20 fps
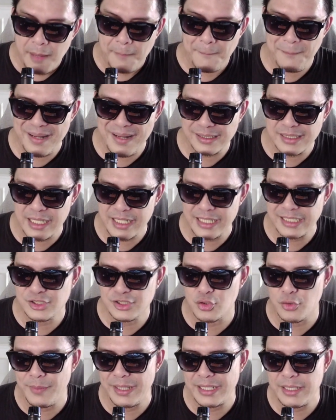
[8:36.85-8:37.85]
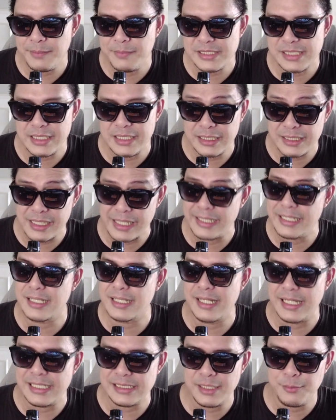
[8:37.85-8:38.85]
part dari instrumennya bisa di trigger
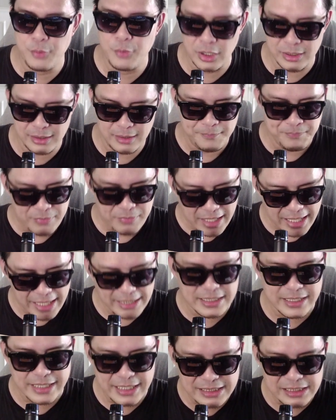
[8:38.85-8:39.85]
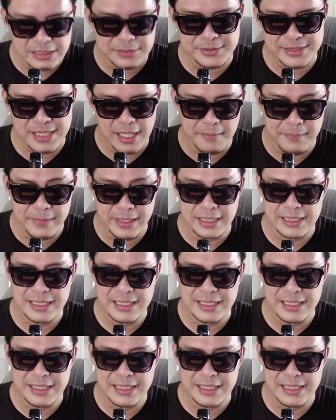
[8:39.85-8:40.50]
guys ya buat energi tetap stabil.